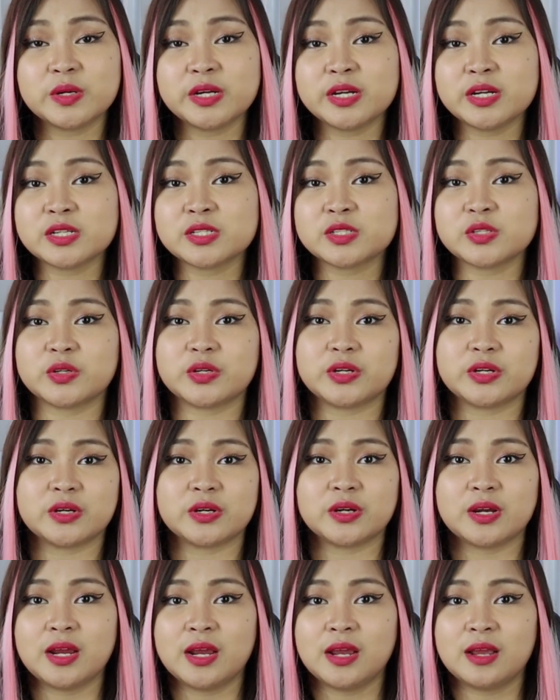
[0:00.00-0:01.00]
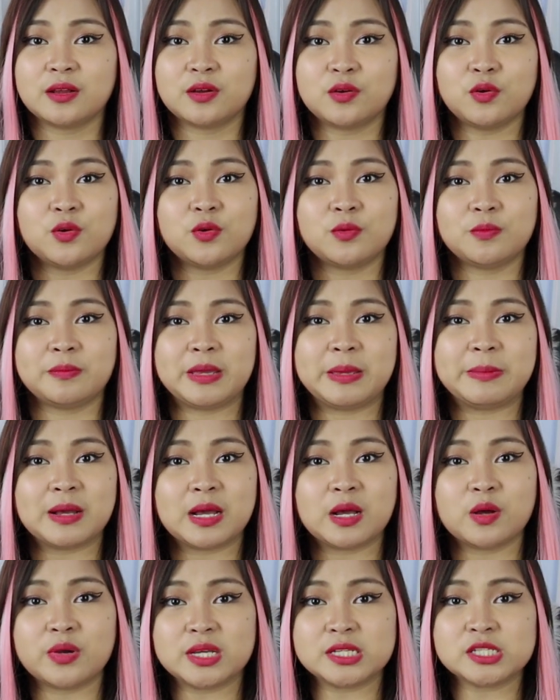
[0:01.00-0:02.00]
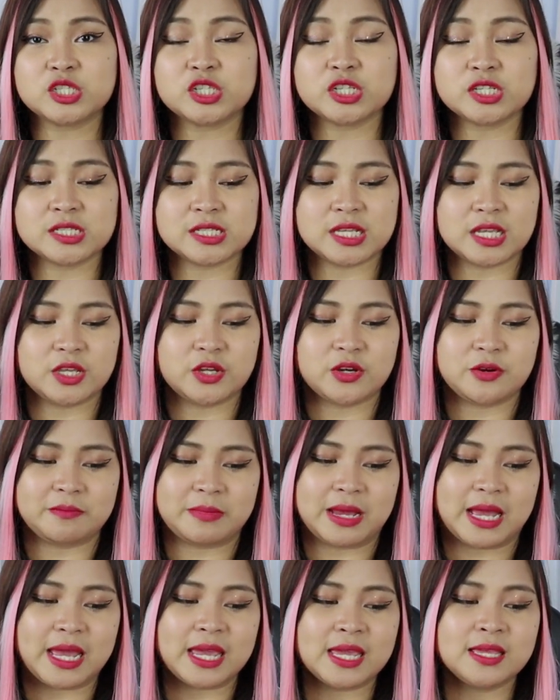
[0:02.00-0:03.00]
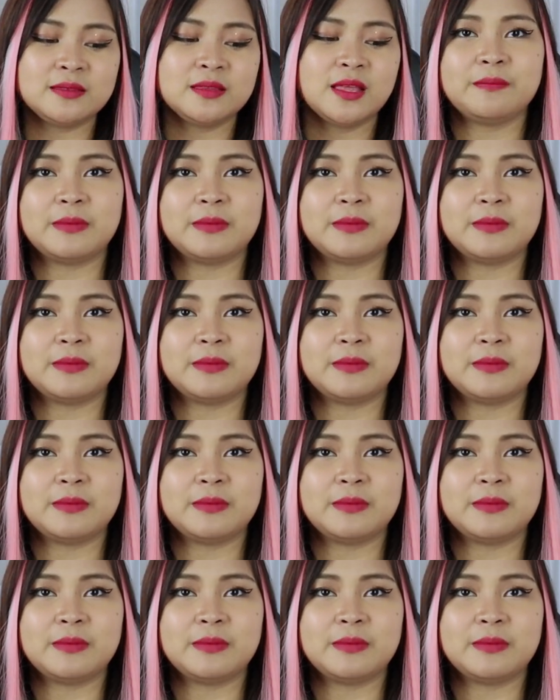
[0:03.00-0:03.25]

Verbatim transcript: works or kung may mga questions in your mind.